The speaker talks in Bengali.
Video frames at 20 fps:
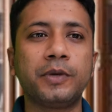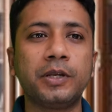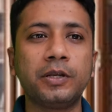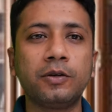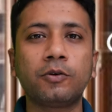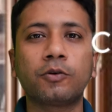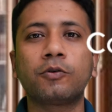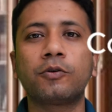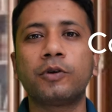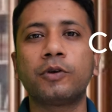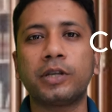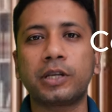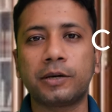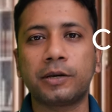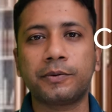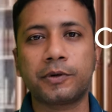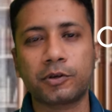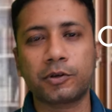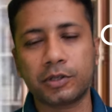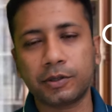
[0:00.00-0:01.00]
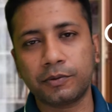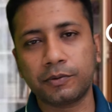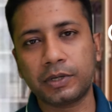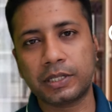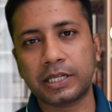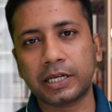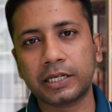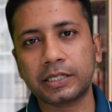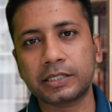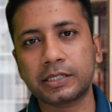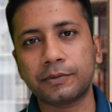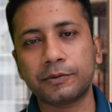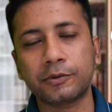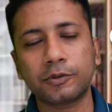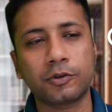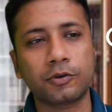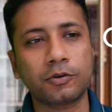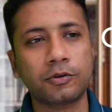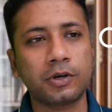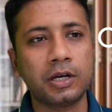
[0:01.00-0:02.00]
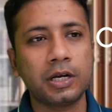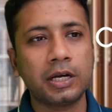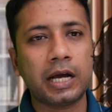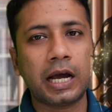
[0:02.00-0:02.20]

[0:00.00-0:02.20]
ভিন্ন কোনো ইনকামের কথা বলে থাকি যেমন ধরুন